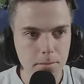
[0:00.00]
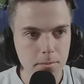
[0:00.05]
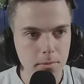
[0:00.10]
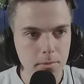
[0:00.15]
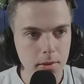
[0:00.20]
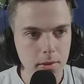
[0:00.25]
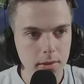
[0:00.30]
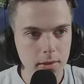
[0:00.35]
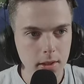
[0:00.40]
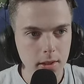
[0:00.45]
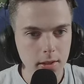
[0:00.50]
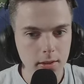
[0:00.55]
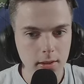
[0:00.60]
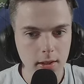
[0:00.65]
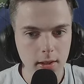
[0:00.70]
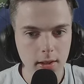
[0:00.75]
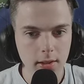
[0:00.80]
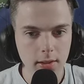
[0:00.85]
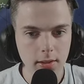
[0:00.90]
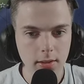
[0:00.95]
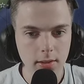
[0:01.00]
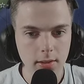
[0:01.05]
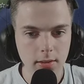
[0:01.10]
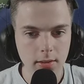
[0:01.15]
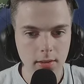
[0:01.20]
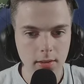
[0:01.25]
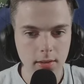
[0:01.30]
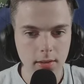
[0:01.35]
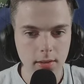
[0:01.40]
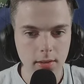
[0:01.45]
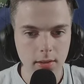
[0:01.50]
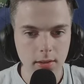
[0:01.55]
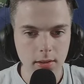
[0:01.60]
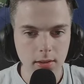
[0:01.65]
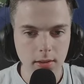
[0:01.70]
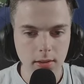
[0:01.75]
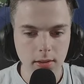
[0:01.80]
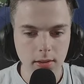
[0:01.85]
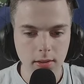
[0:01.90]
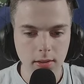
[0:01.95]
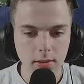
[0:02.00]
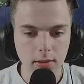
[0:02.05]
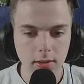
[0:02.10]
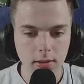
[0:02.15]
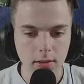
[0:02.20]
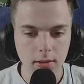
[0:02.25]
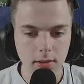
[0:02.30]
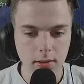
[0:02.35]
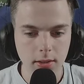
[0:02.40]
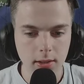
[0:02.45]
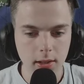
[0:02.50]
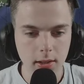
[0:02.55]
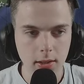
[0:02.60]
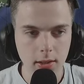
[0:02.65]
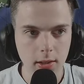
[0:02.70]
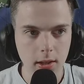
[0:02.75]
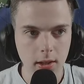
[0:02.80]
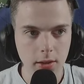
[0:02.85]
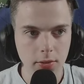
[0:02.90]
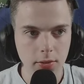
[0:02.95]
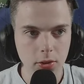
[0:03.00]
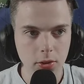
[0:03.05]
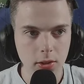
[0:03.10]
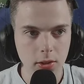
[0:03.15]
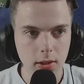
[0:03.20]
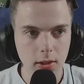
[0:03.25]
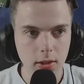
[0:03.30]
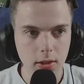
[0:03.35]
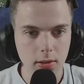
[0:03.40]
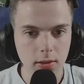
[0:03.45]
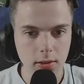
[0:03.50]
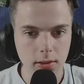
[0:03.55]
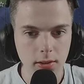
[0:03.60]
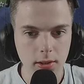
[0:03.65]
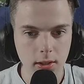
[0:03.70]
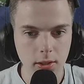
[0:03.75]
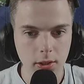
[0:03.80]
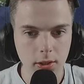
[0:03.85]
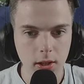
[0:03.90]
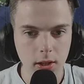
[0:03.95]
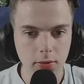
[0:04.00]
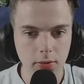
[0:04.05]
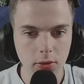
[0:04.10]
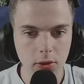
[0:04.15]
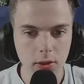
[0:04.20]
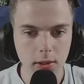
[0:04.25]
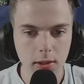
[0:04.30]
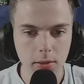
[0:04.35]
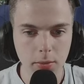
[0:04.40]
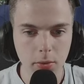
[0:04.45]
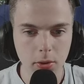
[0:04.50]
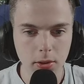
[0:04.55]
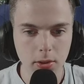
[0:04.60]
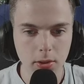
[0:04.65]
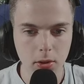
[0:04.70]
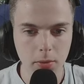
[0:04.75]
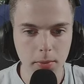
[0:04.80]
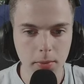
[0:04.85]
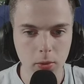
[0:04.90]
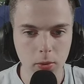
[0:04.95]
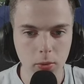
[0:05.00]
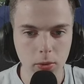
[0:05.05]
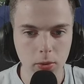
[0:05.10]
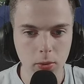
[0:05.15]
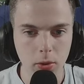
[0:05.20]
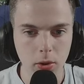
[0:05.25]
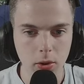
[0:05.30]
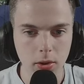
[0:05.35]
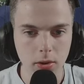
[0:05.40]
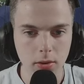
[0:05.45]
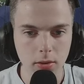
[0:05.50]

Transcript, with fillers: Ich sag dir ehrlich, die skandinavischen, die skandinavischen Länder bräuchten auch mal ein Rework.